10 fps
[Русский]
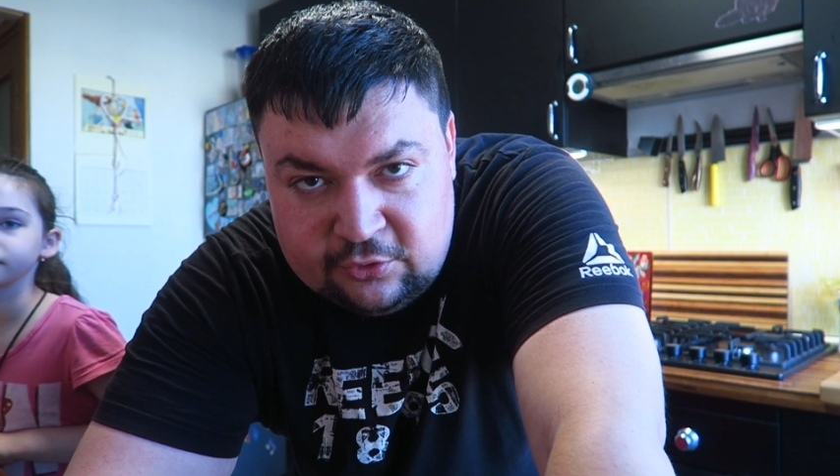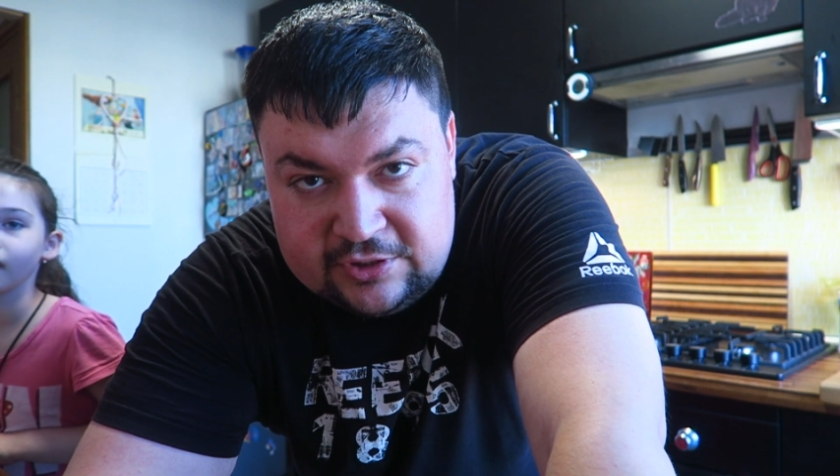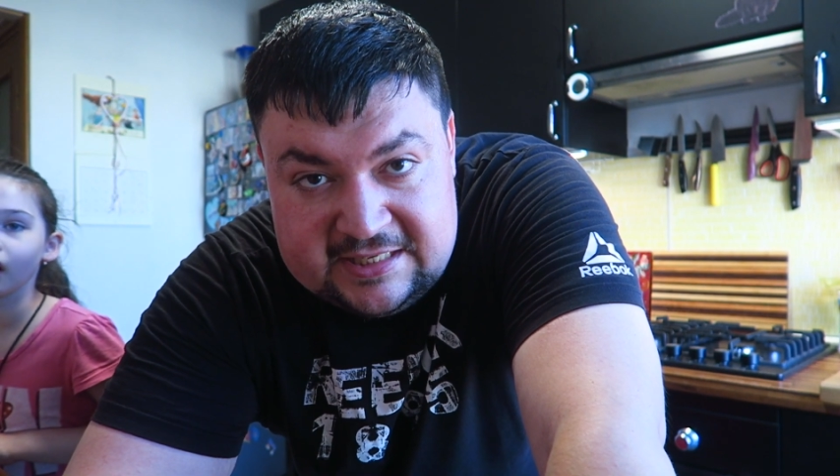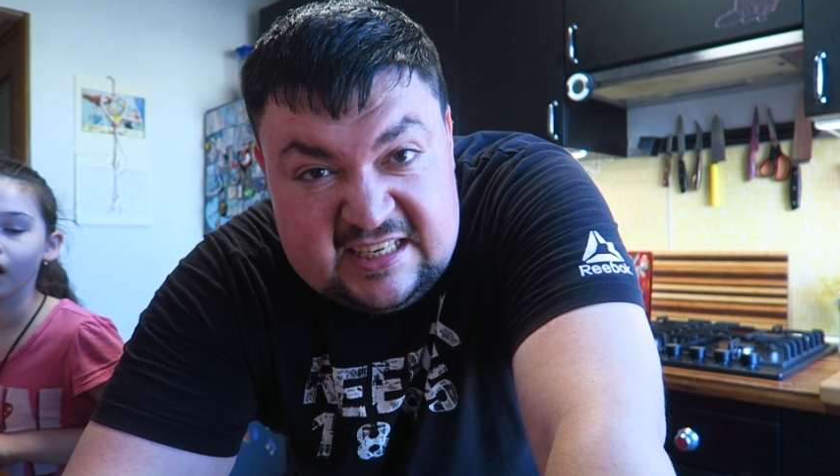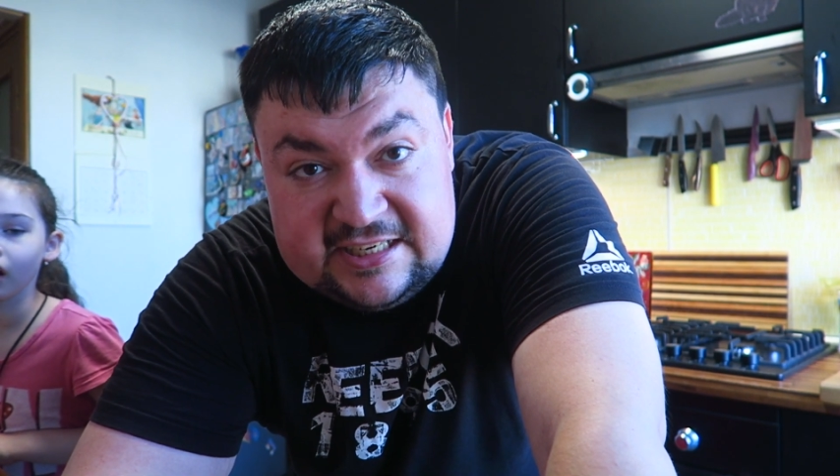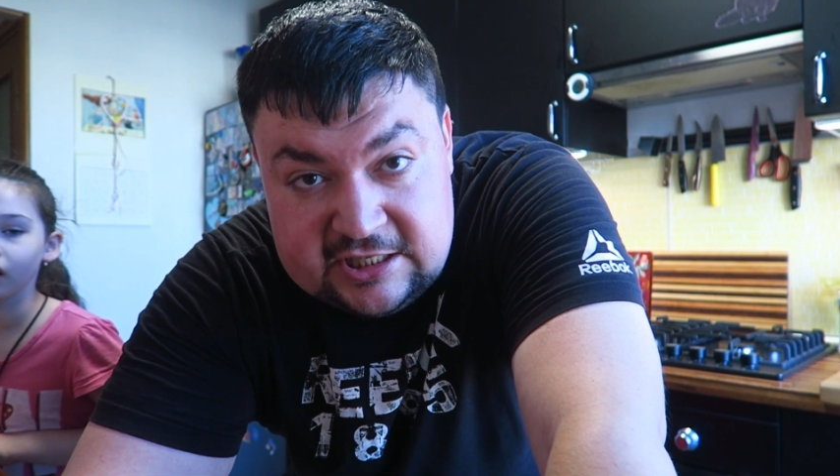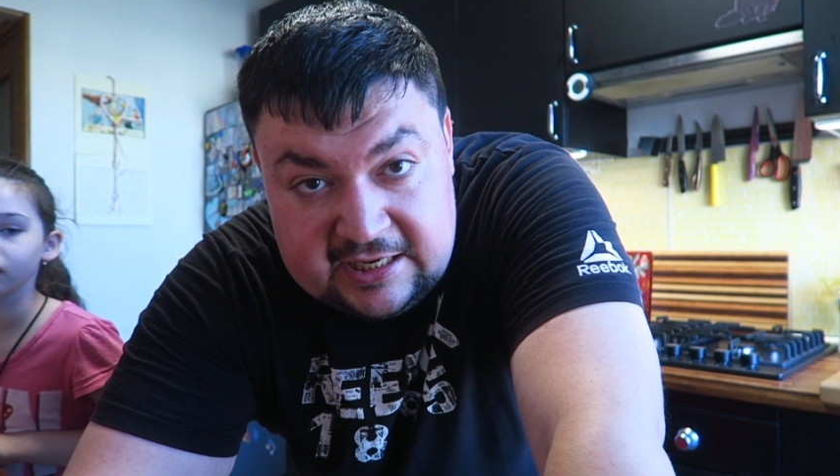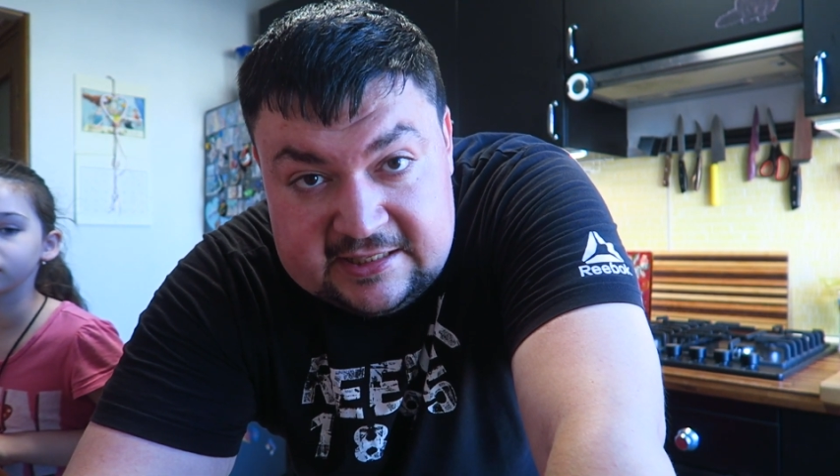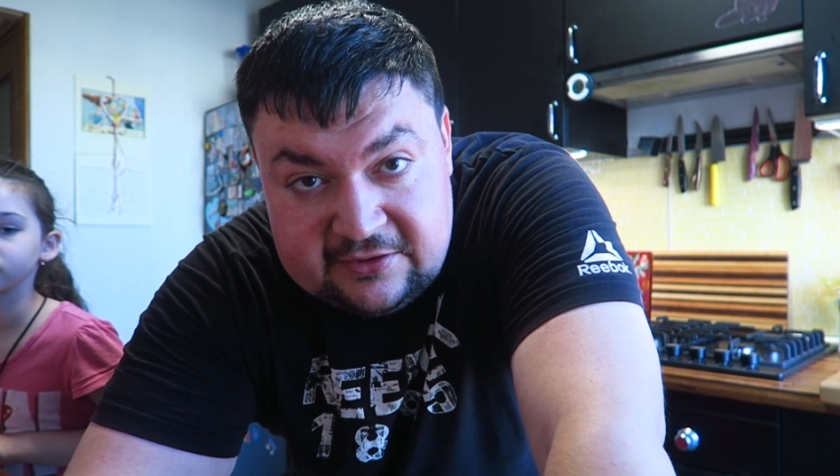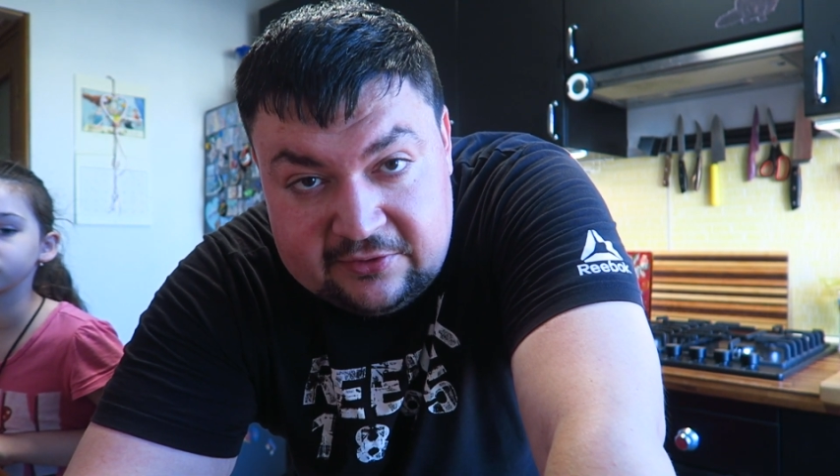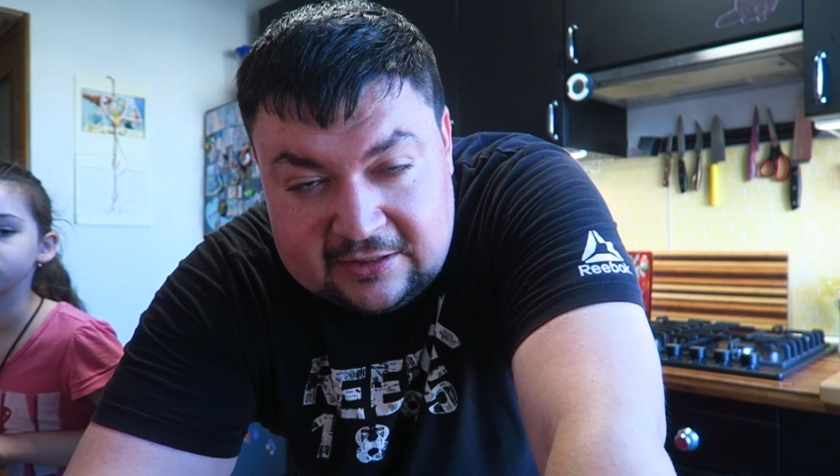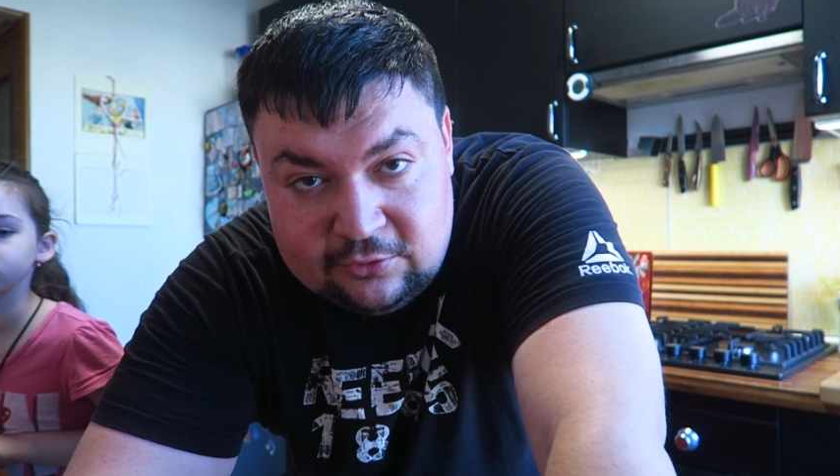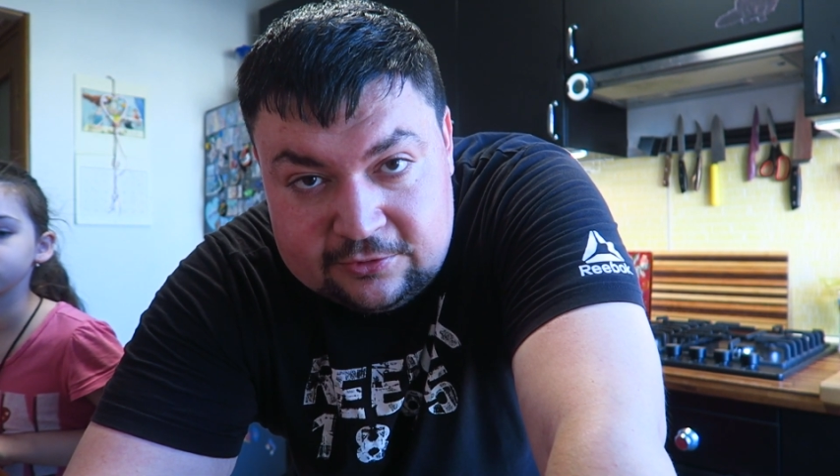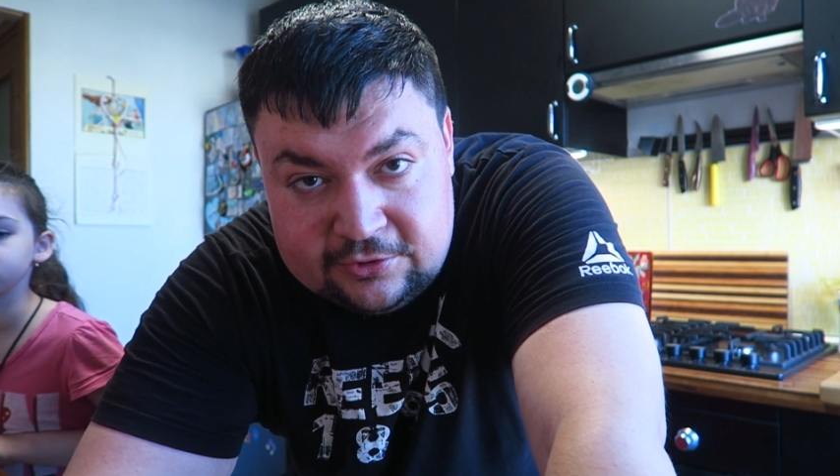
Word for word: Но он не заряжается фактом,